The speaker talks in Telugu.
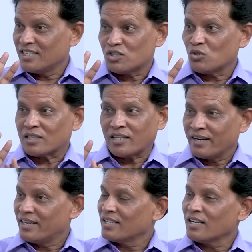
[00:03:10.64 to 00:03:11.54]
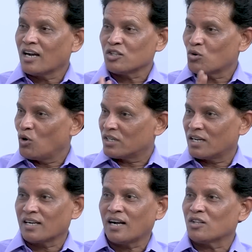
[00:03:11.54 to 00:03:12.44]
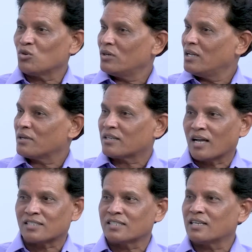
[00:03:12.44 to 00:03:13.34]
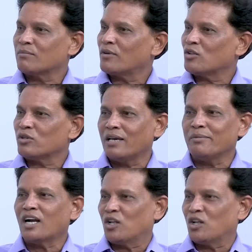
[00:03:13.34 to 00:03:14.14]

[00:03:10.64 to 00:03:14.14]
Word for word: జస్ట్ ఆ థర్డ్ డిగ్రీ కాదు కొట్టడం కాదు లేదా టార్చర్ చేయడం కాదు ఏమీ